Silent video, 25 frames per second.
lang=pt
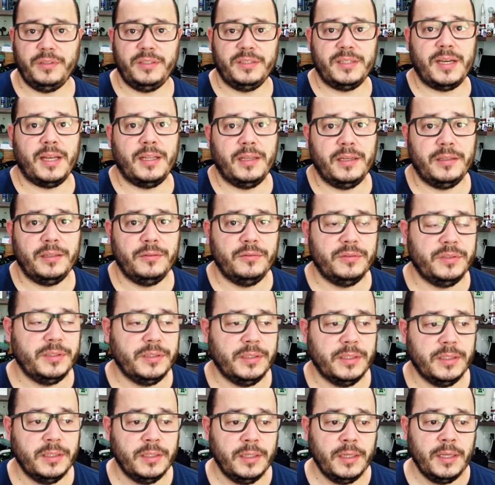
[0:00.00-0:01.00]
em escala reduzida.
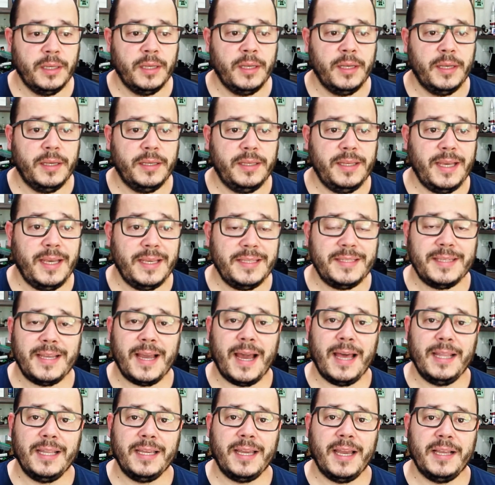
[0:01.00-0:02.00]
E a
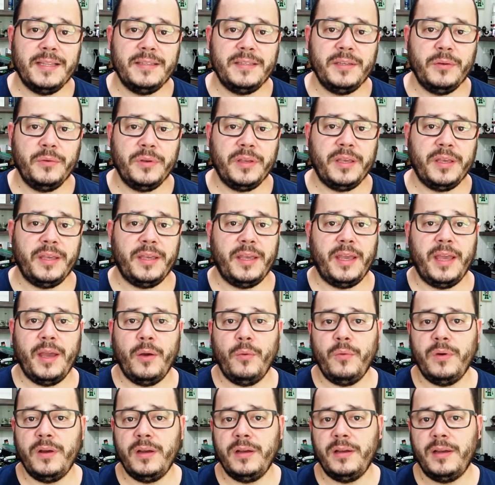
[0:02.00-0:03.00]
escala quer dizer o quê? É
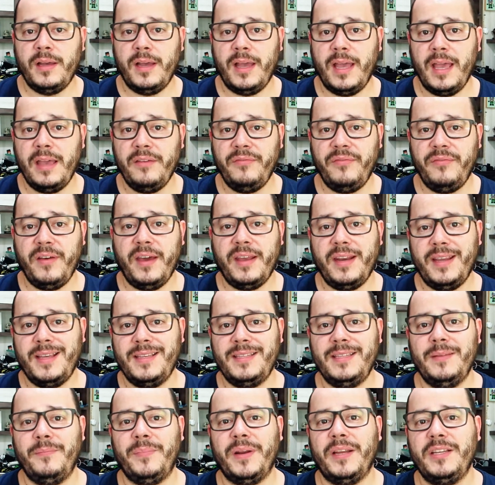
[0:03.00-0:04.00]
uma
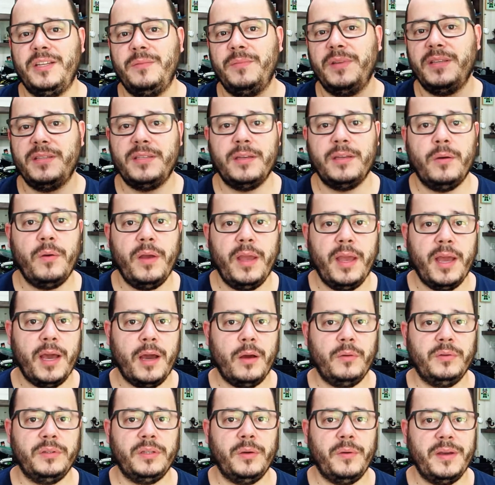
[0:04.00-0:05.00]
referência para a dimensão
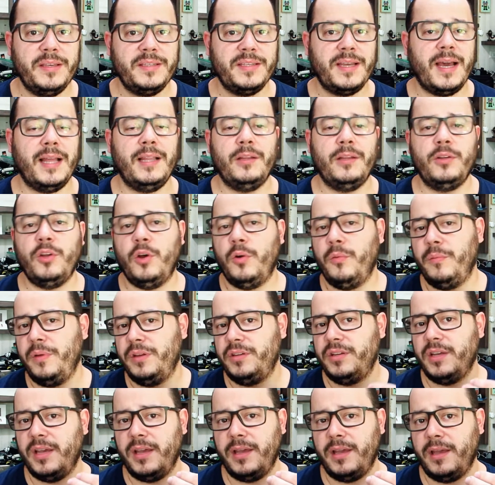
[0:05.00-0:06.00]
real. Então a escala
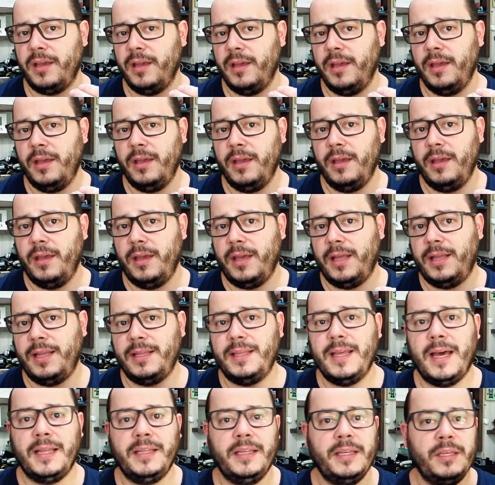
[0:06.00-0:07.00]
normalmente é ela é
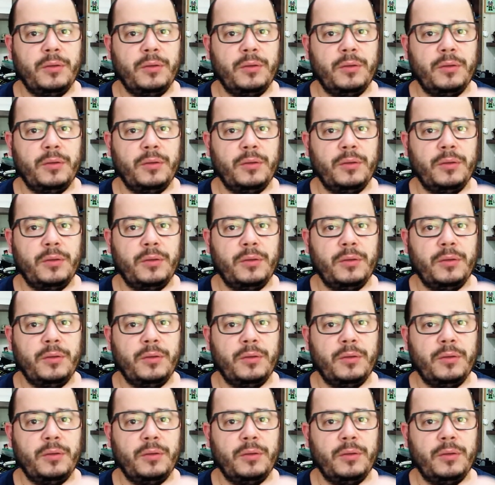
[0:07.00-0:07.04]
dada